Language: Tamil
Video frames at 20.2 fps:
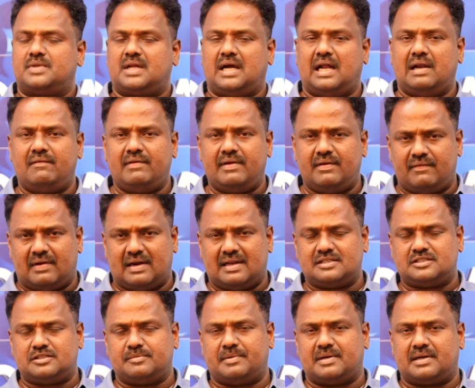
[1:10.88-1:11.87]
கல்வி
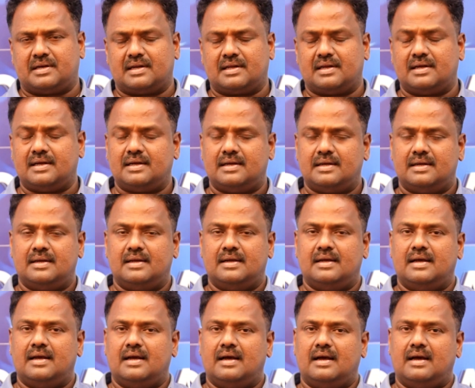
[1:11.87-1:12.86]
வளர்ச்சி பெற்றிருக்கு
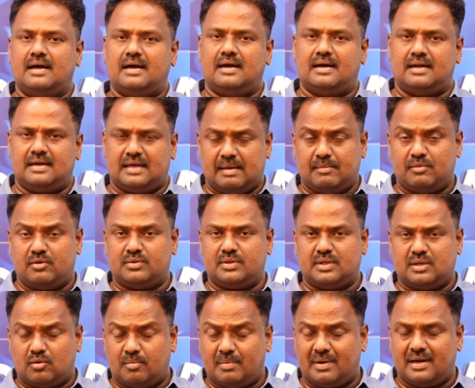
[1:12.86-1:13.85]
நம்ம வந்து
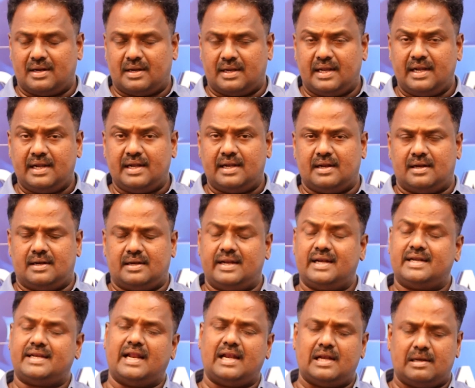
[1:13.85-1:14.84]
ரொம்ப இன்டி
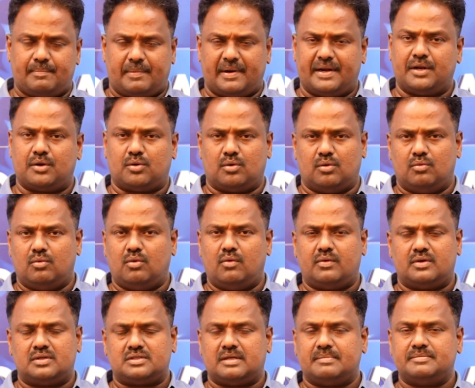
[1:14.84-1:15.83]
டீட்டெயில் பண்ணியிருக்கோம்
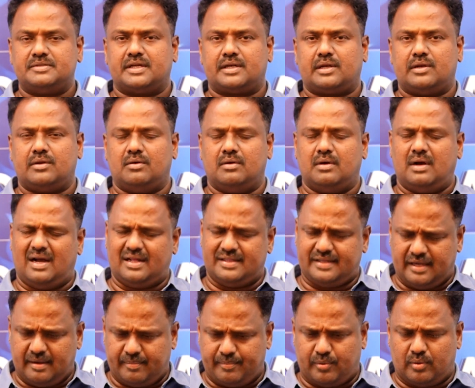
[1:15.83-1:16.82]
ஒவ்வொரு சப்ஜெக்ட்லேயும்
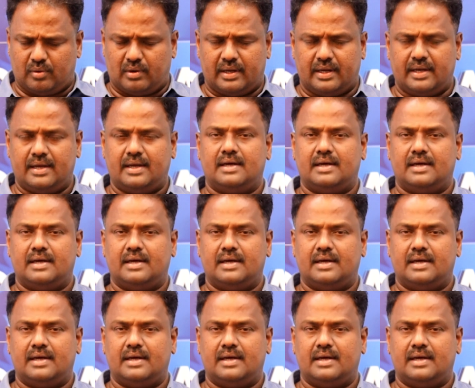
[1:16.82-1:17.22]
அதே போல்